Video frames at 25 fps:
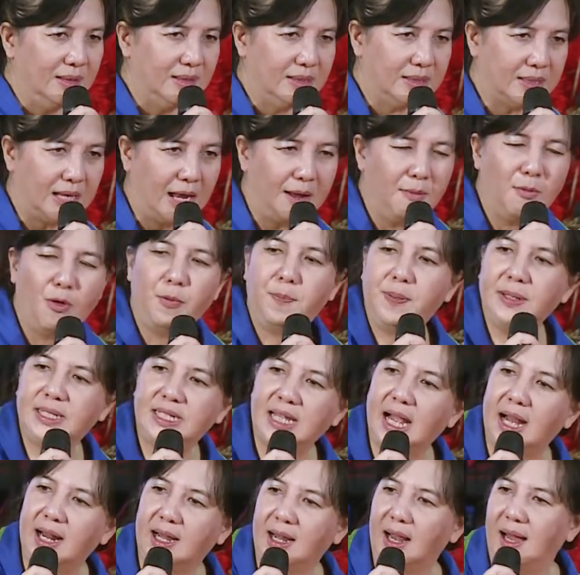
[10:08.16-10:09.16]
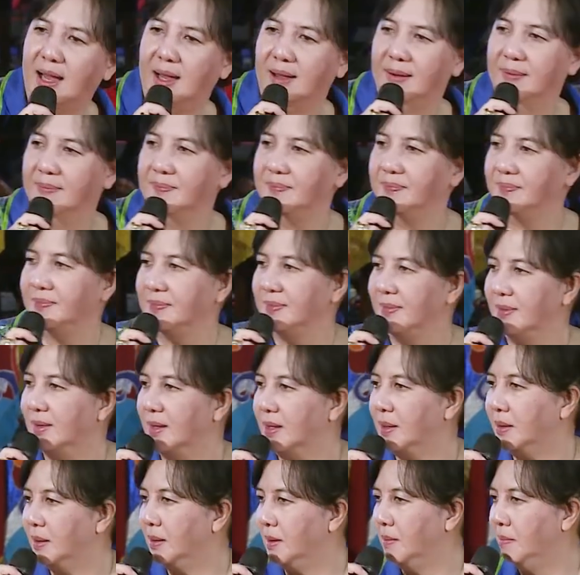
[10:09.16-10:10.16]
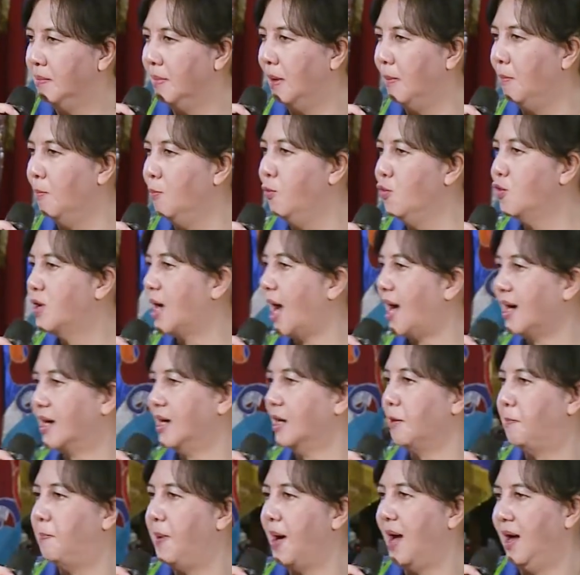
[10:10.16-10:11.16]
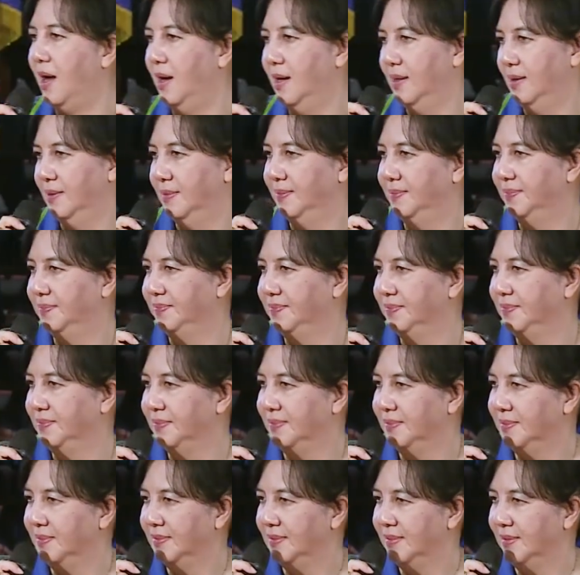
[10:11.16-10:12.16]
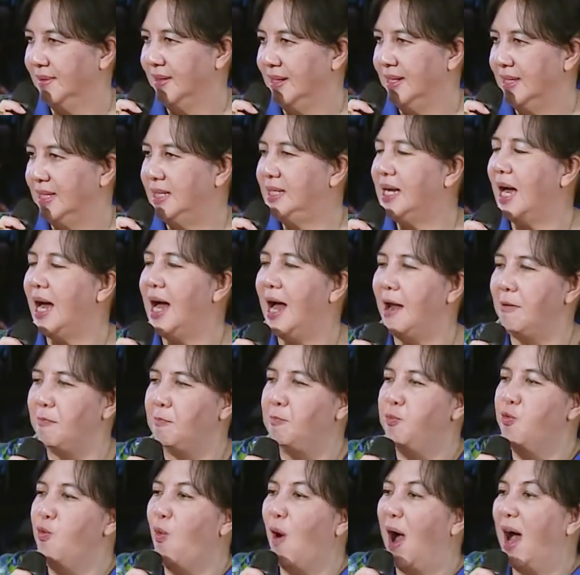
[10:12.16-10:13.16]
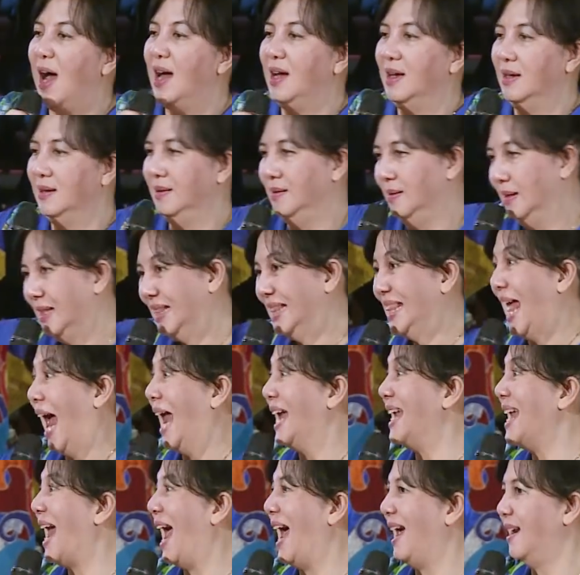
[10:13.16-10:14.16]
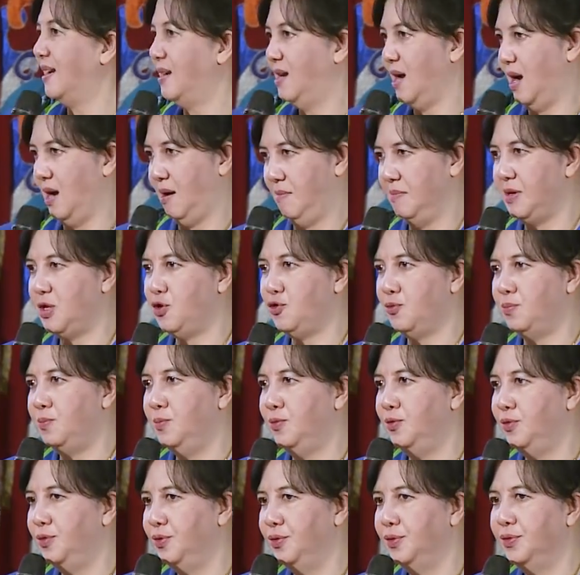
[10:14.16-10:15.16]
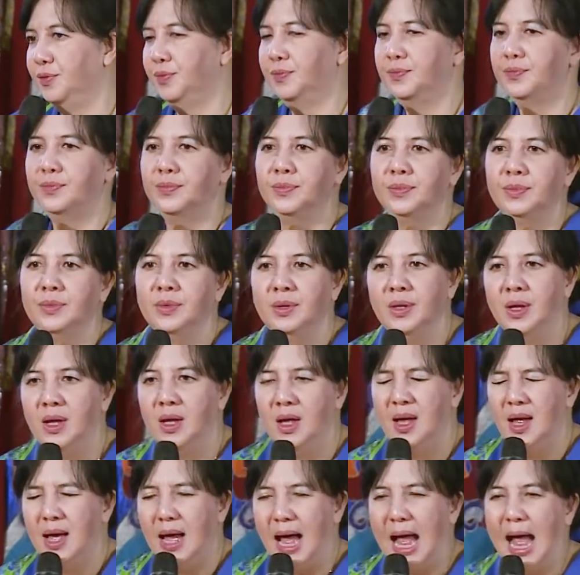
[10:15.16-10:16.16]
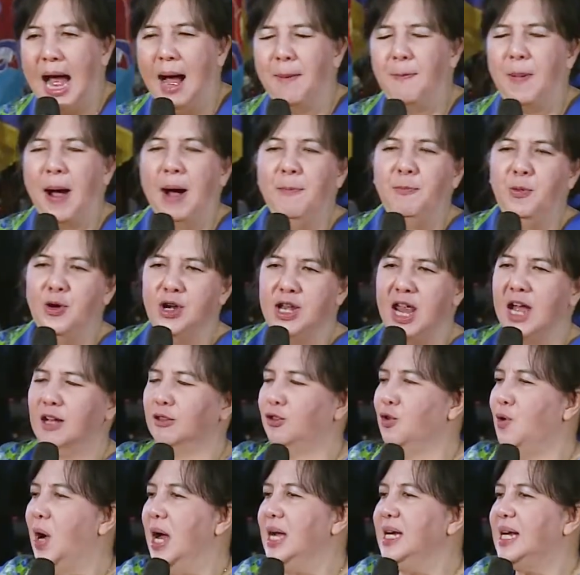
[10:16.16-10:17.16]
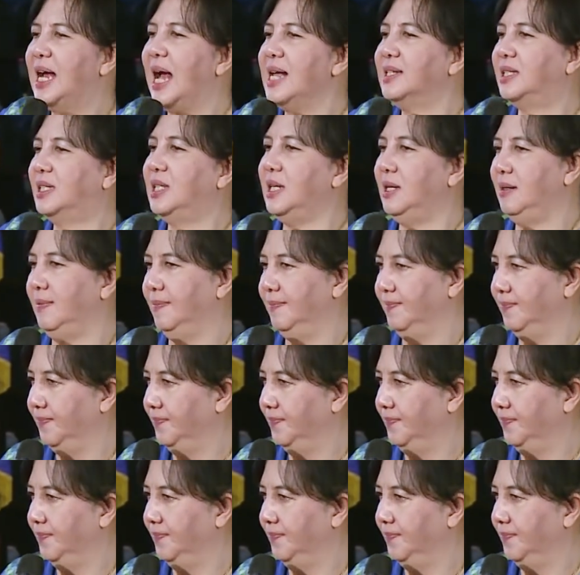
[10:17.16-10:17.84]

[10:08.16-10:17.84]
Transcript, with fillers: Saya mau bicara. Membuka gerbang. Jangan buang tanah dalam hidupmu. Apapun yang Tuhan kasih